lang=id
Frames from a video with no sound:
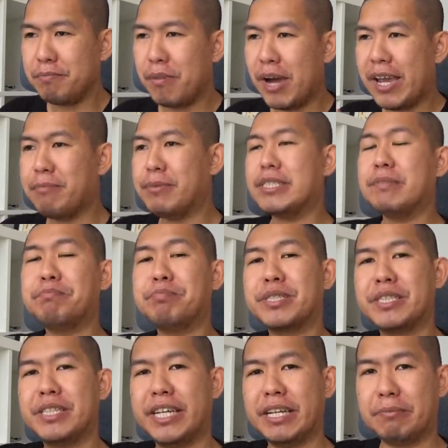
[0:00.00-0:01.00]
Miami sempat
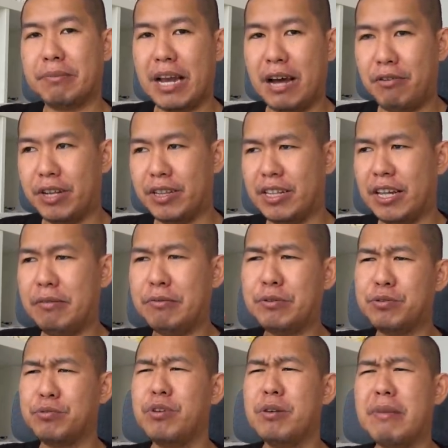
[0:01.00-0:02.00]
sedikit melawan, tapi
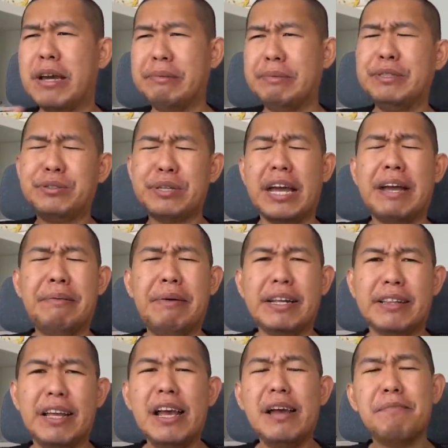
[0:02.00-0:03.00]
menurut gue Miami sayang
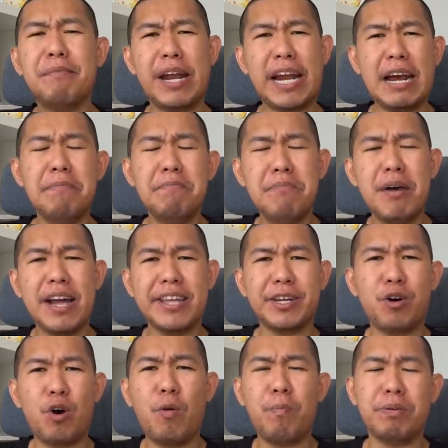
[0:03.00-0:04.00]
banget. Mereka
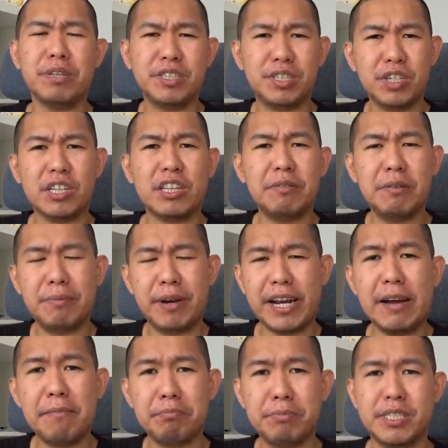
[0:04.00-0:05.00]
banyak open shot tapi
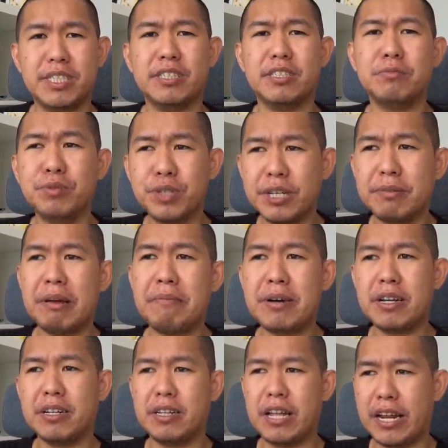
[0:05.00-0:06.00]
mereka miss itu mungkin
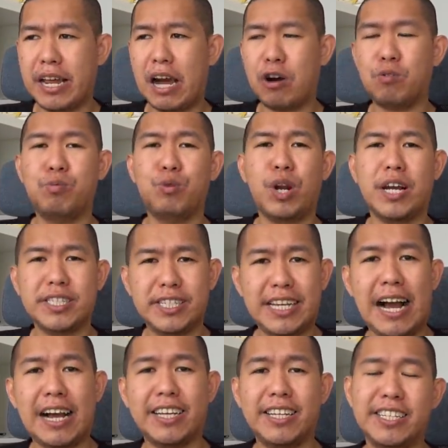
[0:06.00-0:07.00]
memang dari akumulasi
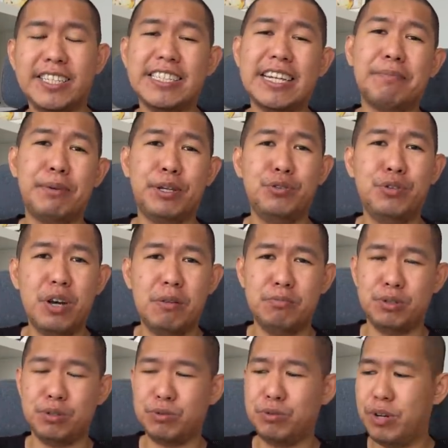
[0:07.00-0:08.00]
kakinya capek juga
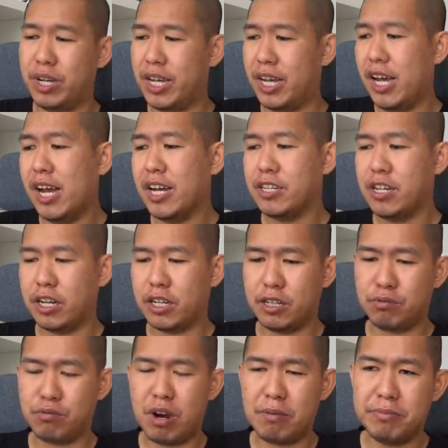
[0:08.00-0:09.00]
menurut gue ya.
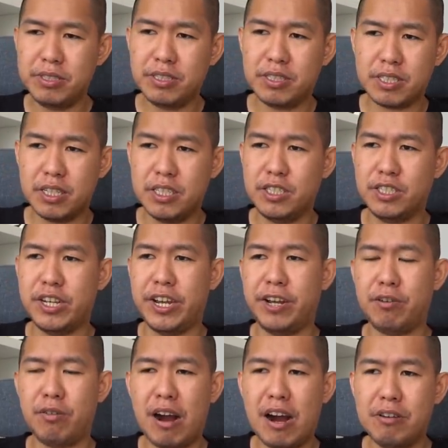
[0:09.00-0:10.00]
Duncan Robinson,
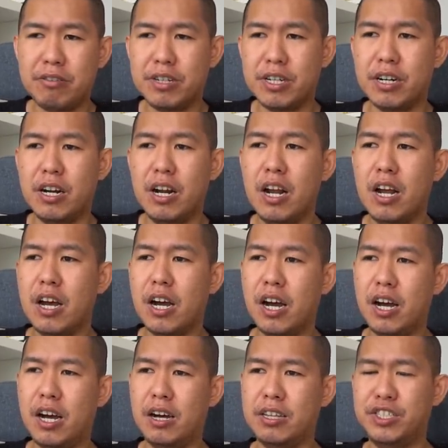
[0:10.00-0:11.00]
Jay Crowder,
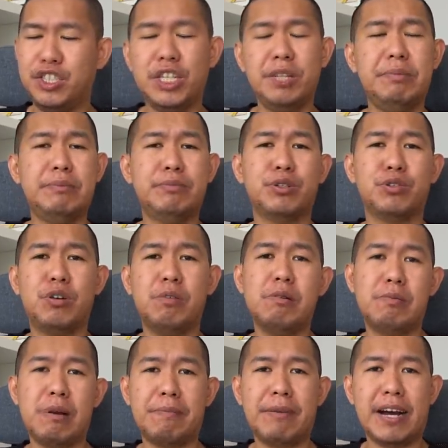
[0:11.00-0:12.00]
uh, Jimmy menurut gue
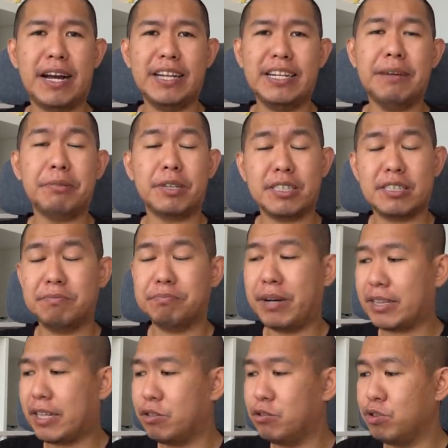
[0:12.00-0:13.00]
beberapa kali dapat
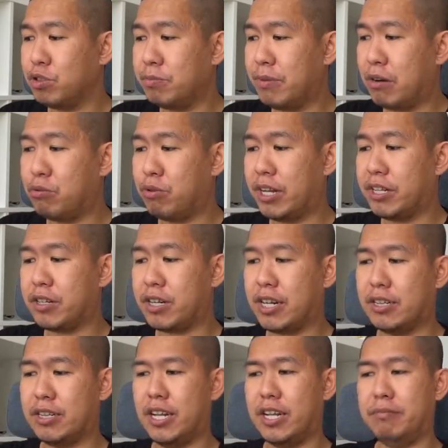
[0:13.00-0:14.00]
kesempatan untuk melakukan
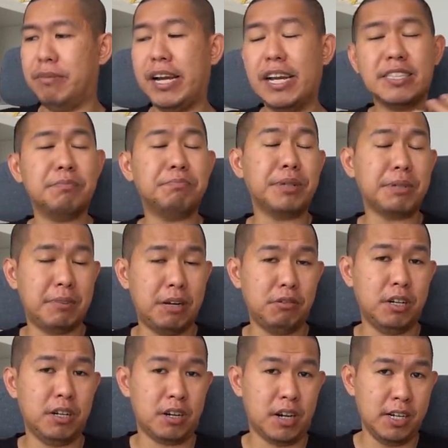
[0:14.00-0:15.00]
run dan mereka sempat
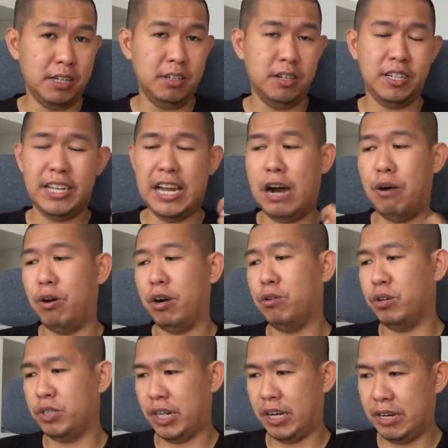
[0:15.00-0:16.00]
melakukan run di awal
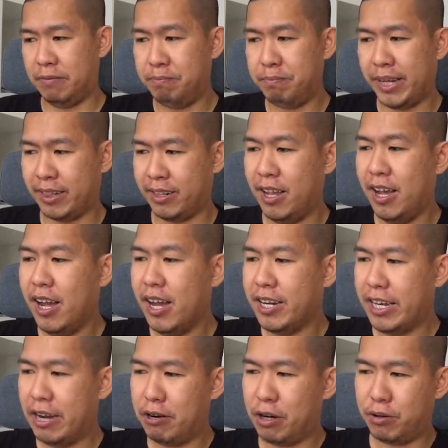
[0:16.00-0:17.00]
quarter keempat.
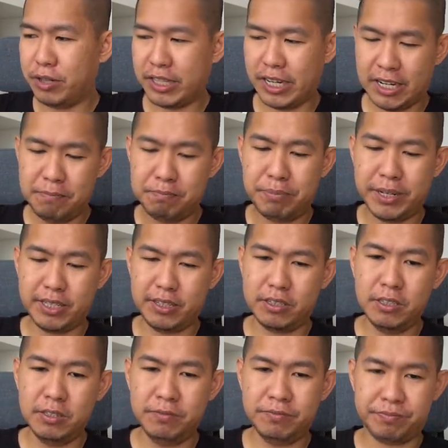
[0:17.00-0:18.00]
Di awal quarter keempat
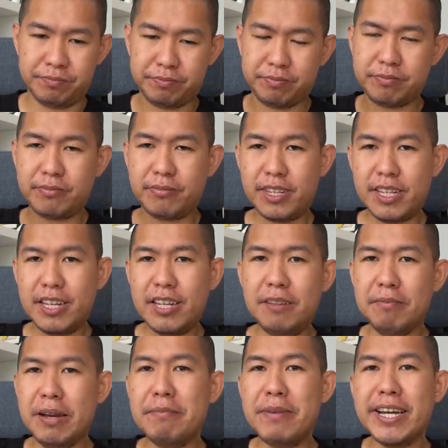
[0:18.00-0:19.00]
itu
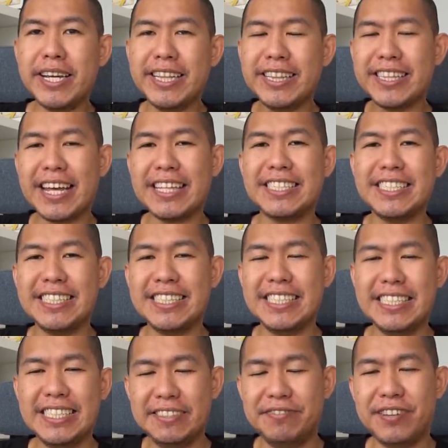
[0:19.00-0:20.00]
memang
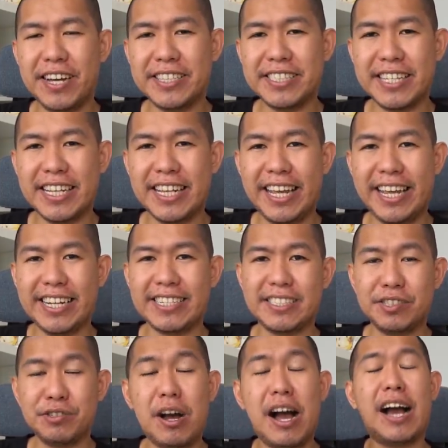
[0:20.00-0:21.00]
intensity defense
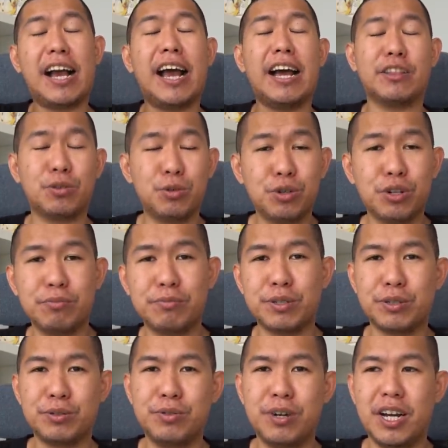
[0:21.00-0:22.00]
Lakers itu agak turun
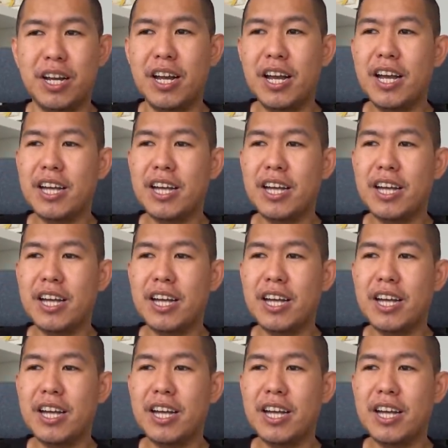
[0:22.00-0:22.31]
menurut gue.